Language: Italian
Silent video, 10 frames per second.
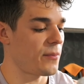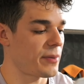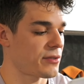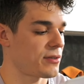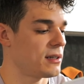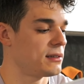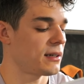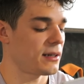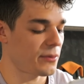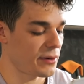è un personal
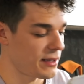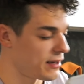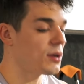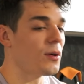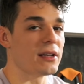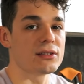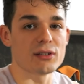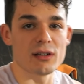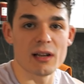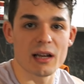trainer, quindi in
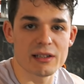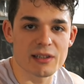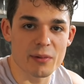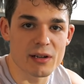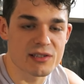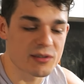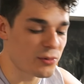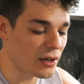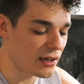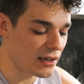questo, nel, diciamo, nel
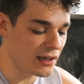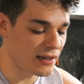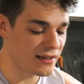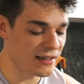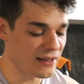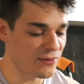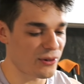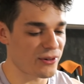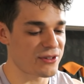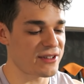simulare il
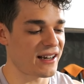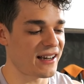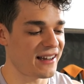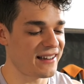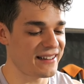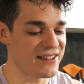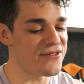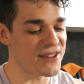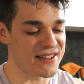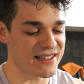lavoro non sarà
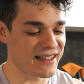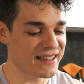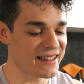difficile.